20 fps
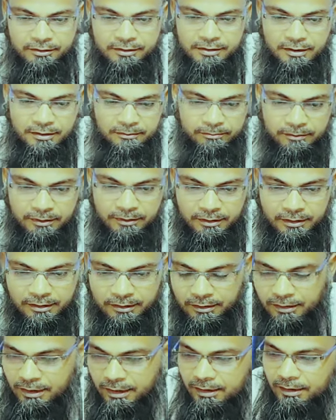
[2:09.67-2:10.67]
হচ্ছে আপনার
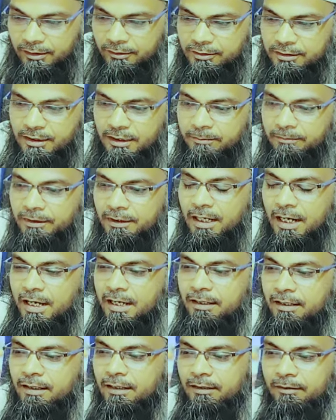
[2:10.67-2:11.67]
এটা হচ্ছে আপনার
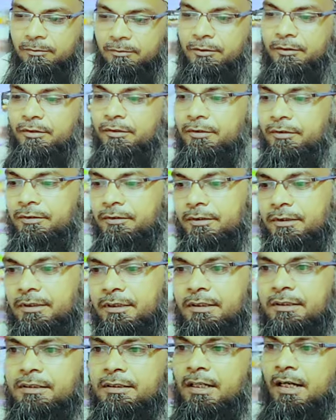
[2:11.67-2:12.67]
আয়কার রিপোর্ট
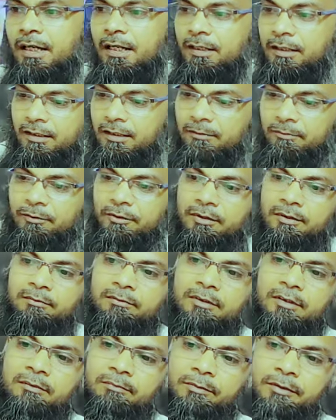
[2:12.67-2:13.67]
এই যে আয়কার রিপোর্ট
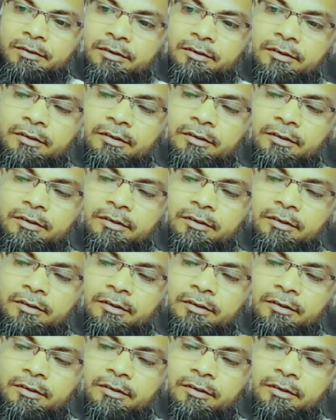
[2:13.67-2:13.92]
আপনারা প্রিয়